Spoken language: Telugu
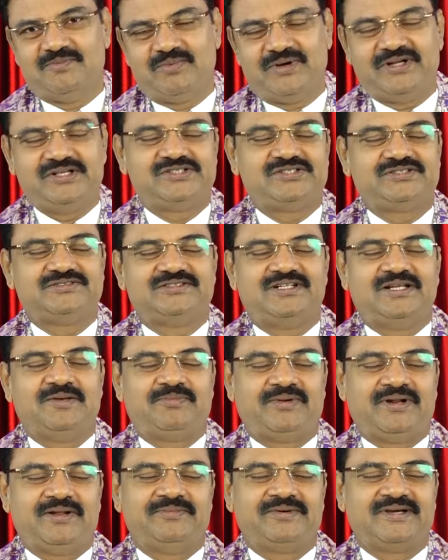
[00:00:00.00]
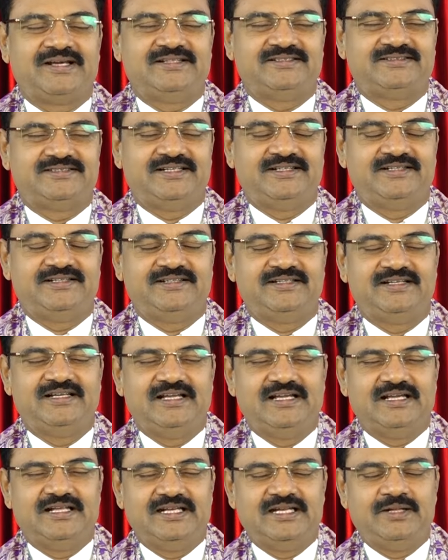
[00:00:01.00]
పరిశుద్ధుడ ప్రేమగల తండ్రి
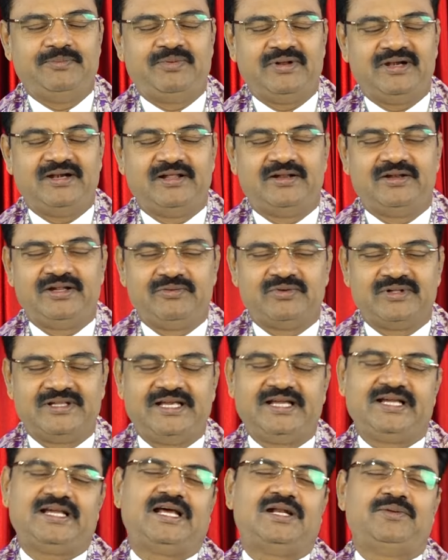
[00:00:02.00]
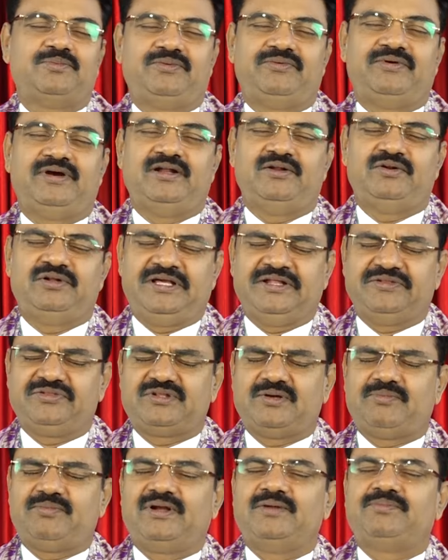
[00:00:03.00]
నీ పిల్లలను ఉదయ కాలపు వెళ్ళదు
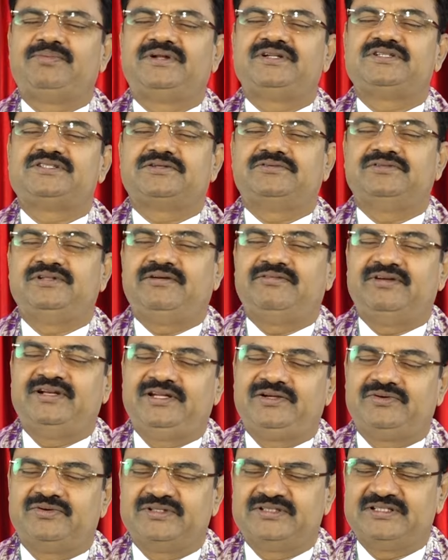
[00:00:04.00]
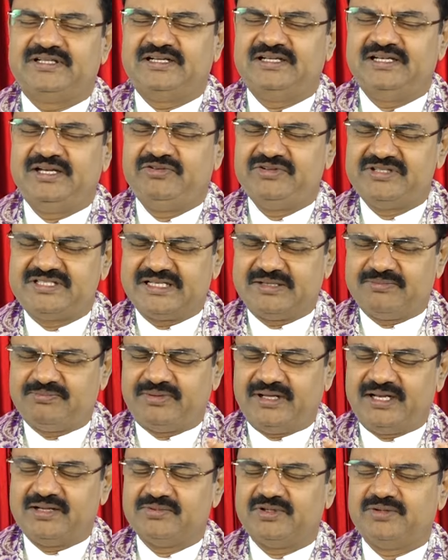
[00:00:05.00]
ఎంత బలపరిచావు దేవా నీకు వందన ఇచ్చిన
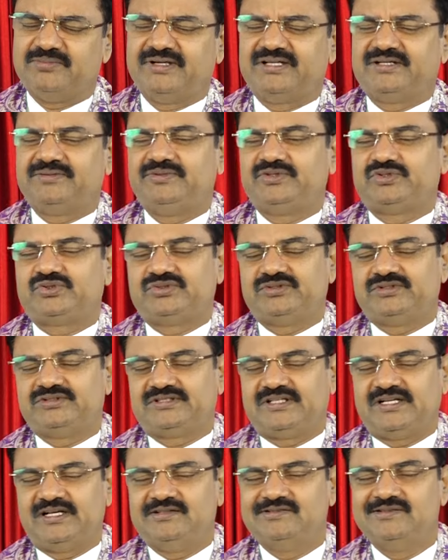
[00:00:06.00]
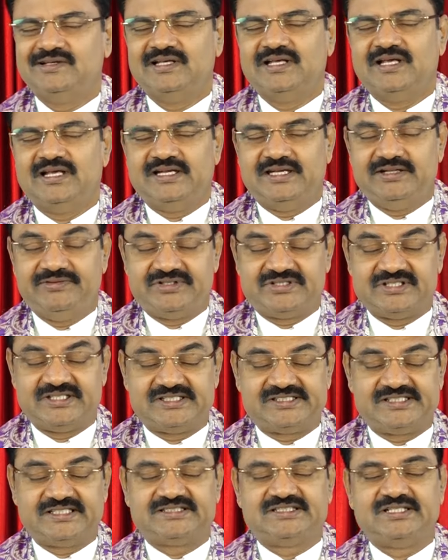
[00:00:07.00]
బలమును బట్టి మీకు స్తోత్ర ఇచ్చిన
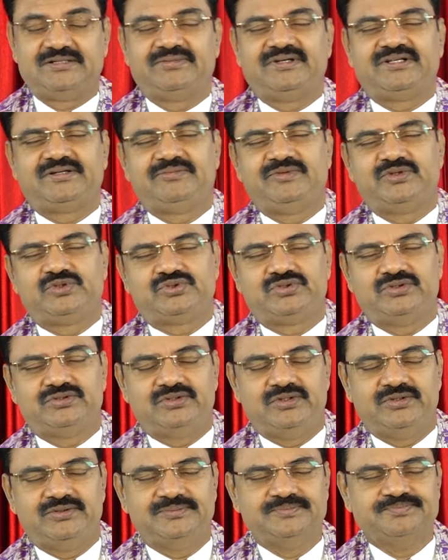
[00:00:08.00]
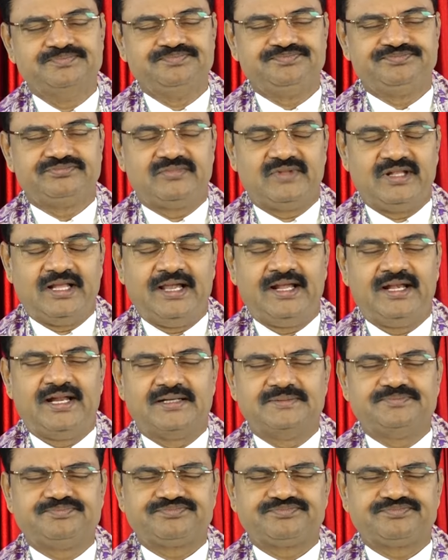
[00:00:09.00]
శక్తిని బట్టి మీకు స్తోత్రులు నాయన